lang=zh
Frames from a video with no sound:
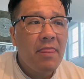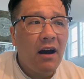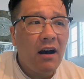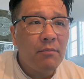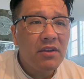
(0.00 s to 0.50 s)

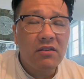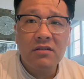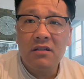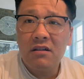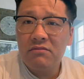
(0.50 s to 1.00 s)
啊，比较
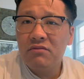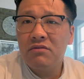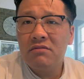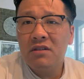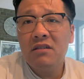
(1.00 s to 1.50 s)
适合
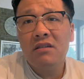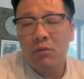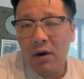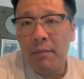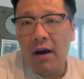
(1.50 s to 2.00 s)
真正的
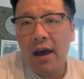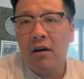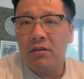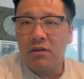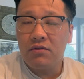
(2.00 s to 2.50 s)
腕表爱
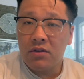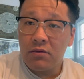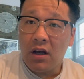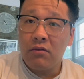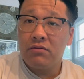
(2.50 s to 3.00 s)
好者去收
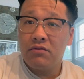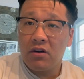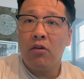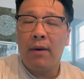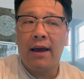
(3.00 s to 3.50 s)
藏、去
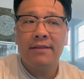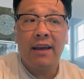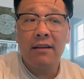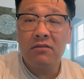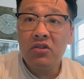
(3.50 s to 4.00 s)
购买，在
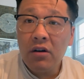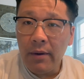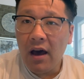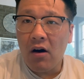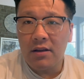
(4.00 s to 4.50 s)
一个特
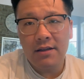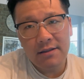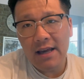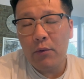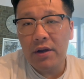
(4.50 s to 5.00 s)
别好的一个
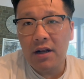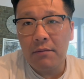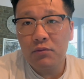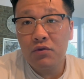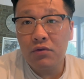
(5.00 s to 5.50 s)
价位上
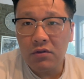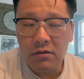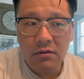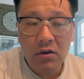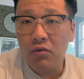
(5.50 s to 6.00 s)

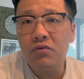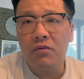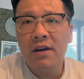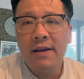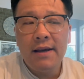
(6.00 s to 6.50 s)
去购入，
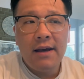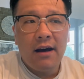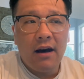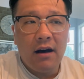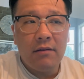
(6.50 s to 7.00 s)

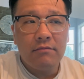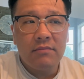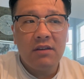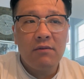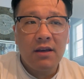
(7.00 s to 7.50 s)
嗯，
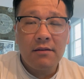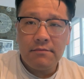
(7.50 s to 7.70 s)
因为